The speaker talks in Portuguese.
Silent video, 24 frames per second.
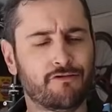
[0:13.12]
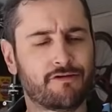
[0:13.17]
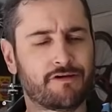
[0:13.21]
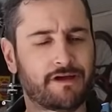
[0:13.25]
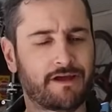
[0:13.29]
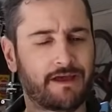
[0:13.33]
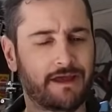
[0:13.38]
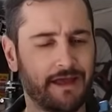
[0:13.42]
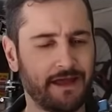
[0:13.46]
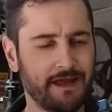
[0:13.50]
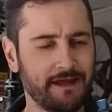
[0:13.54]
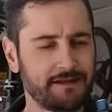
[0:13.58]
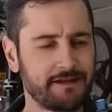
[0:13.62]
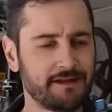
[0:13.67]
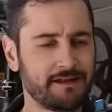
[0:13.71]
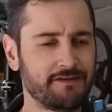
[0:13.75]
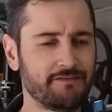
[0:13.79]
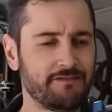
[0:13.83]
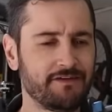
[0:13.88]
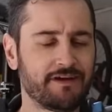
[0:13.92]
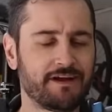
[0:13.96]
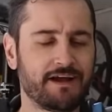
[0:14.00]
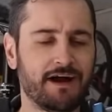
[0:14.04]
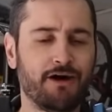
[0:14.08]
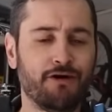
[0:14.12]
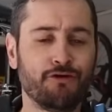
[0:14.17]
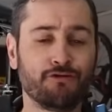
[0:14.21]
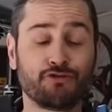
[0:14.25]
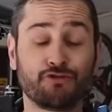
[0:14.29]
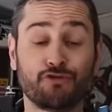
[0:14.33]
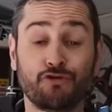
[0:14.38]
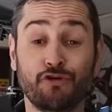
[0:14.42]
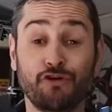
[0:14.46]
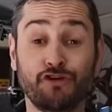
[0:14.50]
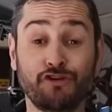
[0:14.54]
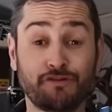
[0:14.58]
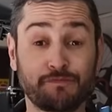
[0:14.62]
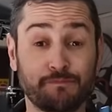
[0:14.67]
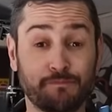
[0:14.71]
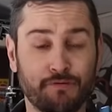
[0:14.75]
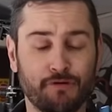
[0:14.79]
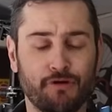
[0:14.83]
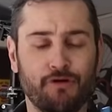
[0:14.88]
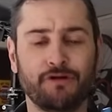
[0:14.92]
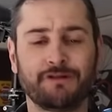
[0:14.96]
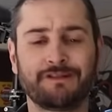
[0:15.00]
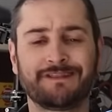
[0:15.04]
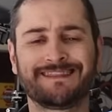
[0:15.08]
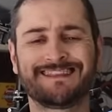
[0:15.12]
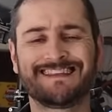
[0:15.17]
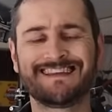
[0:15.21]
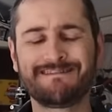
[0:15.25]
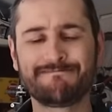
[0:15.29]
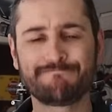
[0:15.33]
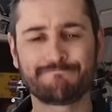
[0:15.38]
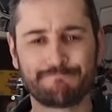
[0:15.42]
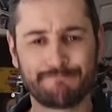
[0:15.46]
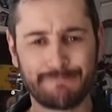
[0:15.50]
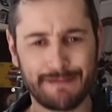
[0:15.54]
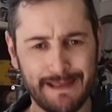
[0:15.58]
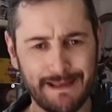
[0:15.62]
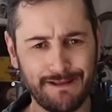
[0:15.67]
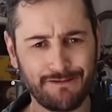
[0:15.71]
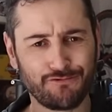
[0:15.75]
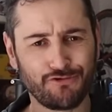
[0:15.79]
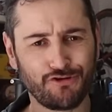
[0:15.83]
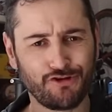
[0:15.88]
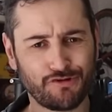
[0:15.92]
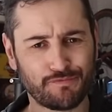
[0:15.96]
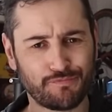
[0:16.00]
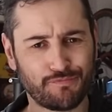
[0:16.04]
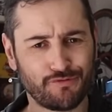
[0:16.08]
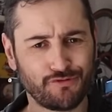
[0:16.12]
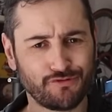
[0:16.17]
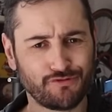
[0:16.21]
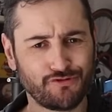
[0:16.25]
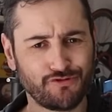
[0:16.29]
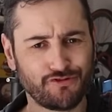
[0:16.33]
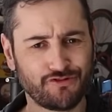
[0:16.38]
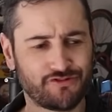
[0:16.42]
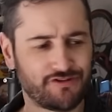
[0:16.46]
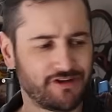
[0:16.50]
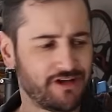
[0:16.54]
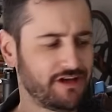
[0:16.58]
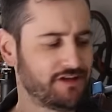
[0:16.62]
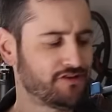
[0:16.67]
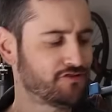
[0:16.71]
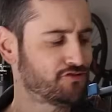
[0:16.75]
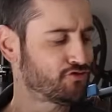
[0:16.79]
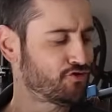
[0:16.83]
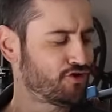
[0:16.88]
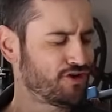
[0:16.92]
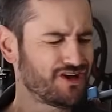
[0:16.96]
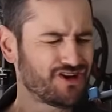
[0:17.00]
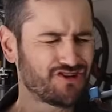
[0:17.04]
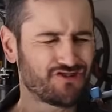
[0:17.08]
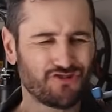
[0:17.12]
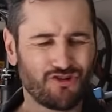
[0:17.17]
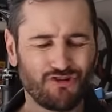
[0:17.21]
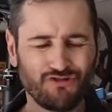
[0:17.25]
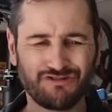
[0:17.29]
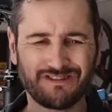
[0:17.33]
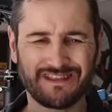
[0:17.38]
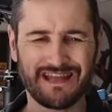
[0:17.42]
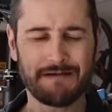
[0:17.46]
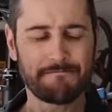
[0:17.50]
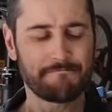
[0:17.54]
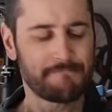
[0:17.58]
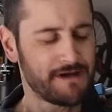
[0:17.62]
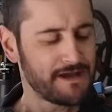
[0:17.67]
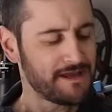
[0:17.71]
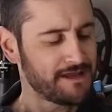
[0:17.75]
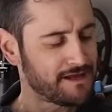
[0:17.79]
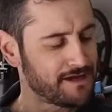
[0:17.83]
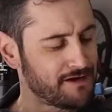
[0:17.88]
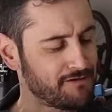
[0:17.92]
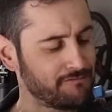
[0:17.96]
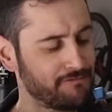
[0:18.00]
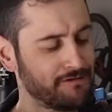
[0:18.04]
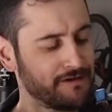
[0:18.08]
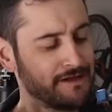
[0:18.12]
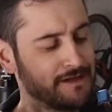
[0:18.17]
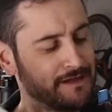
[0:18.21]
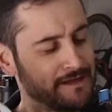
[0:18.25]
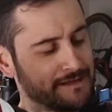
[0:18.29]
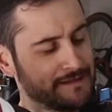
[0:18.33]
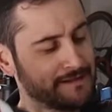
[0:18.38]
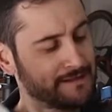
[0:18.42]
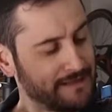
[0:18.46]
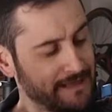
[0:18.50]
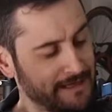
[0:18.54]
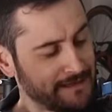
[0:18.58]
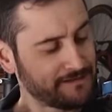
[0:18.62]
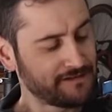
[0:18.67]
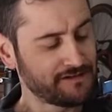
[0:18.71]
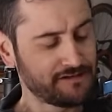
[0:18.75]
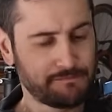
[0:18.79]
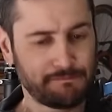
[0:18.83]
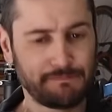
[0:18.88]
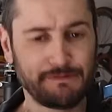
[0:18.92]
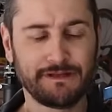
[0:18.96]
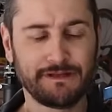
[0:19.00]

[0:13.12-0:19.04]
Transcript: o Kenda Navegal 2 Pro também 2.6. Olha só o tamanhão desses